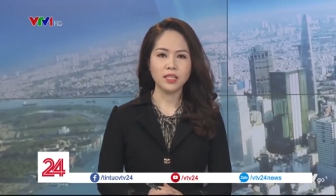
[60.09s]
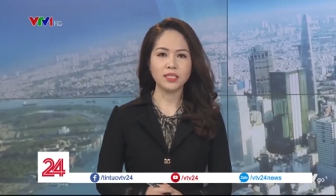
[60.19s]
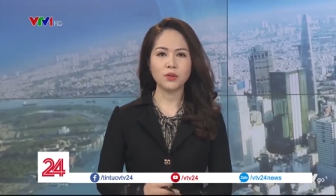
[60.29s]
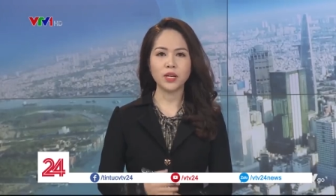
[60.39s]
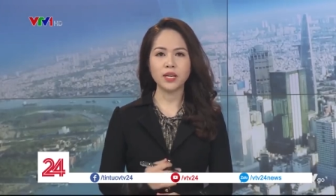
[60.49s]

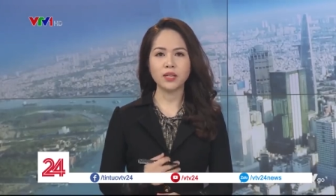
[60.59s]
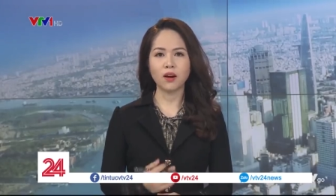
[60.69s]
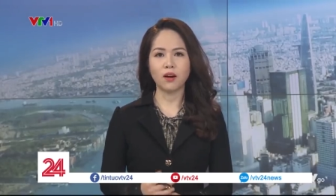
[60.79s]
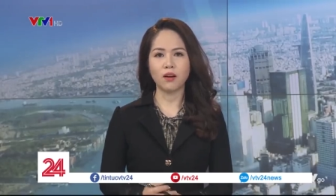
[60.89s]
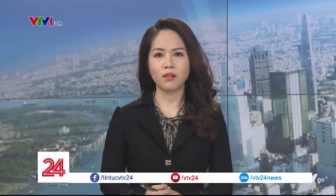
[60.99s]
sau khi
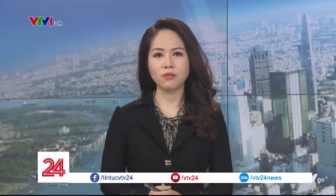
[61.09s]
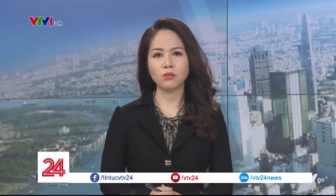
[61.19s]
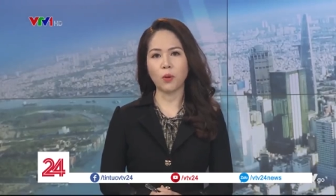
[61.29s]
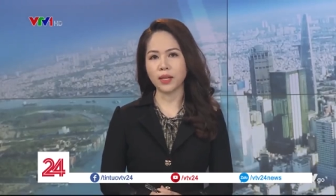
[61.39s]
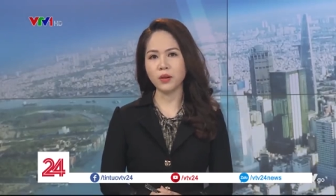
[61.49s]
có
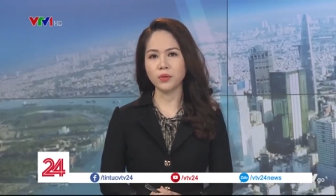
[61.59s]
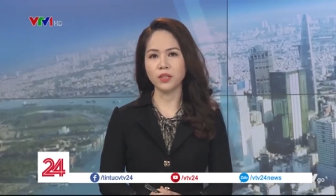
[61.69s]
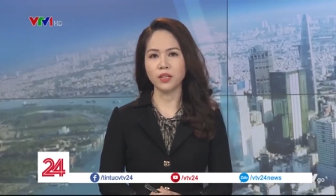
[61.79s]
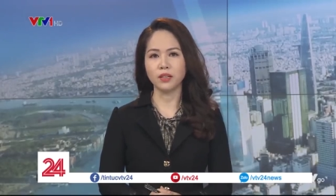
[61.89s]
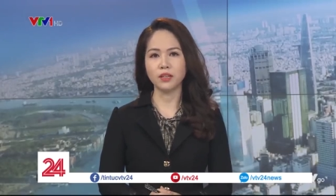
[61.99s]
quá nhiều
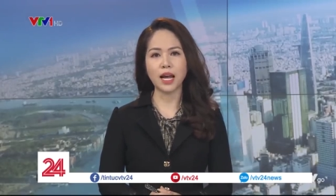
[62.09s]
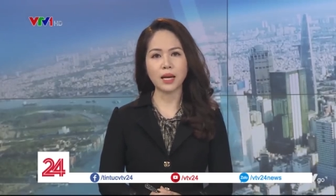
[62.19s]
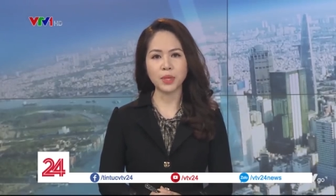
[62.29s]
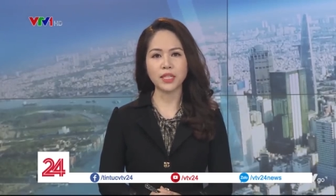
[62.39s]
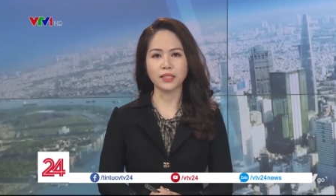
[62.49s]
người ở hơn
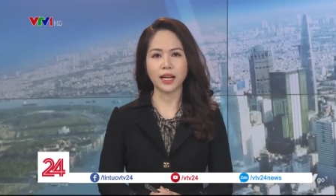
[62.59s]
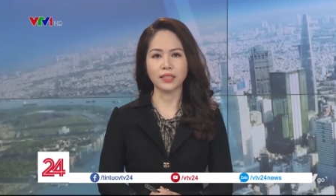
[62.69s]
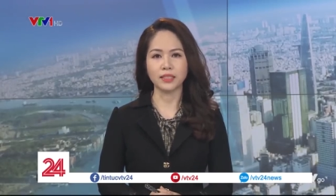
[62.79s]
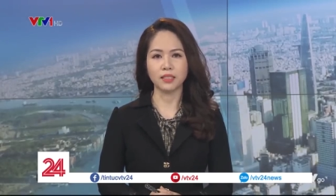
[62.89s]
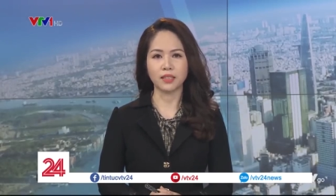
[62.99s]
hai mươi tỉnh
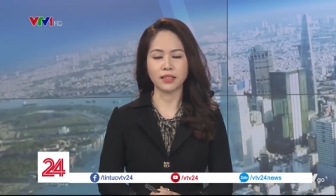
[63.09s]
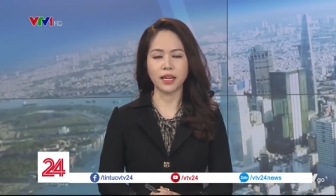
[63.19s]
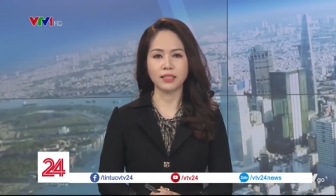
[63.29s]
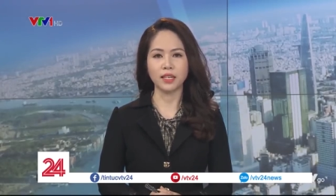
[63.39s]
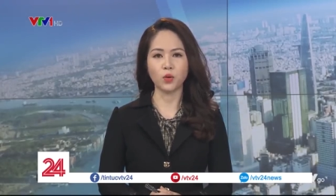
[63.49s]
thành trở
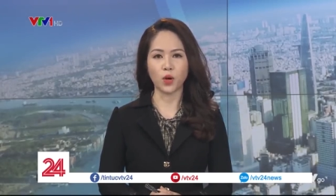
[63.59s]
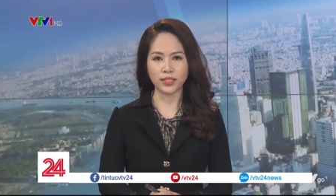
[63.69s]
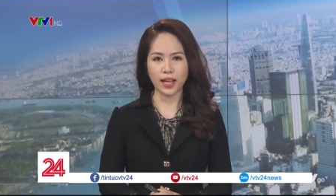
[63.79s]
thành nạn nhân của